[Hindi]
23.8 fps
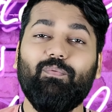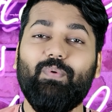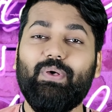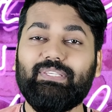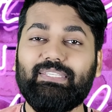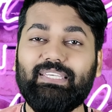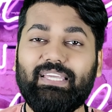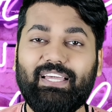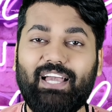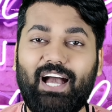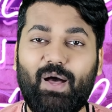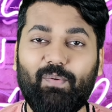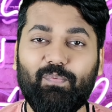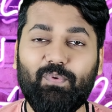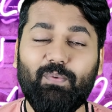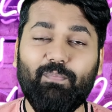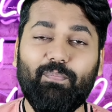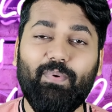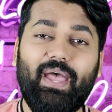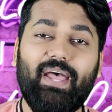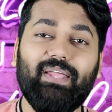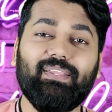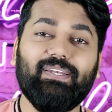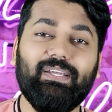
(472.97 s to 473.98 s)
वैसे काफ़ी
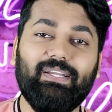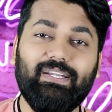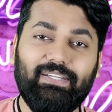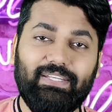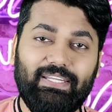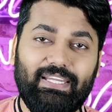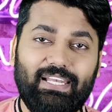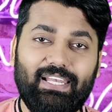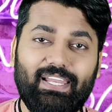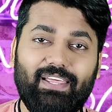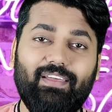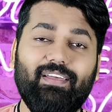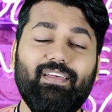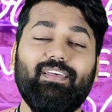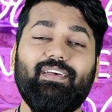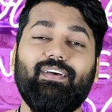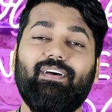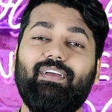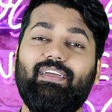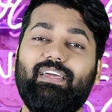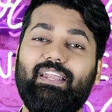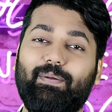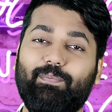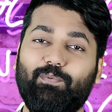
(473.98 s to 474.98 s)
बेहतरीन डील है
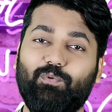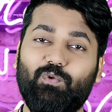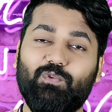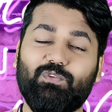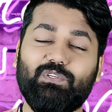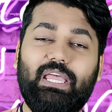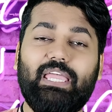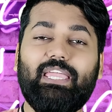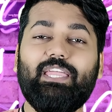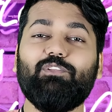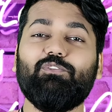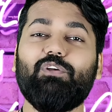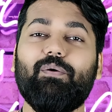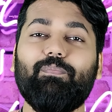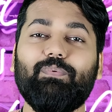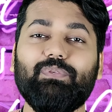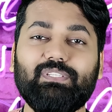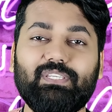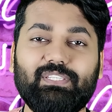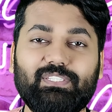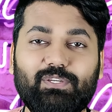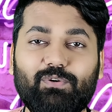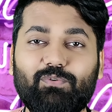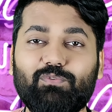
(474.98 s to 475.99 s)
अगर आपको चाहिए तो आप
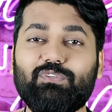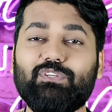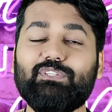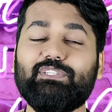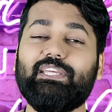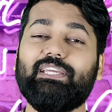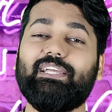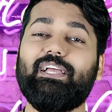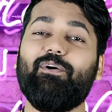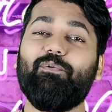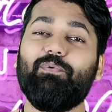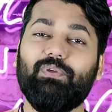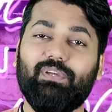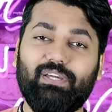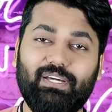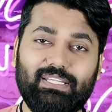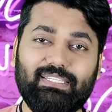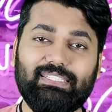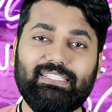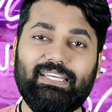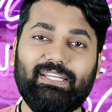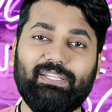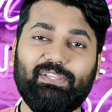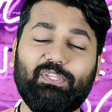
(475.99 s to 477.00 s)
इसे जरूर से चेकआउट कर
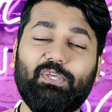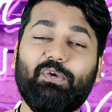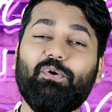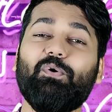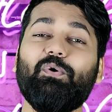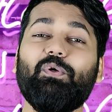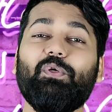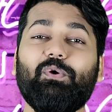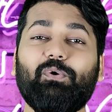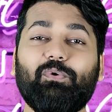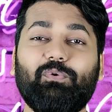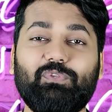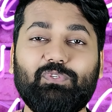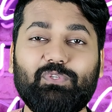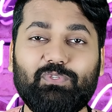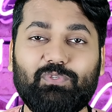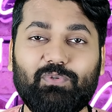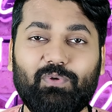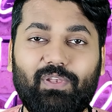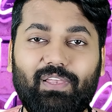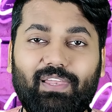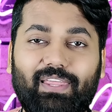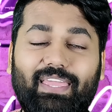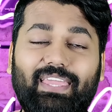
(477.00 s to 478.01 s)
सकते हो उसकी जो
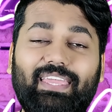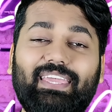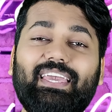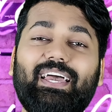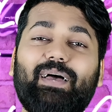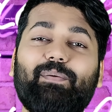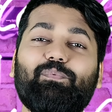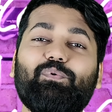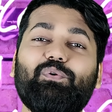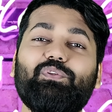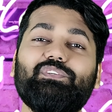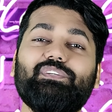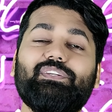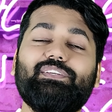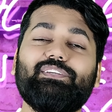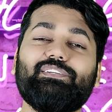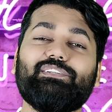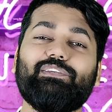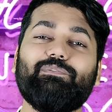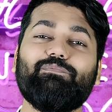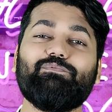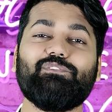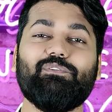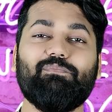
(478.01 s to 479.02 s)
लिंक है आपको नीचे
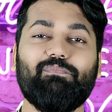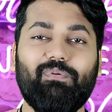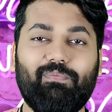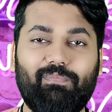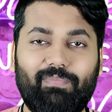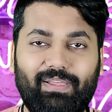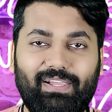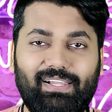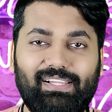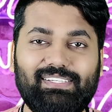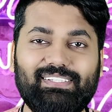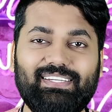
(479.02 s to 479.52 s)
डिस्क्रिप्शन में मिल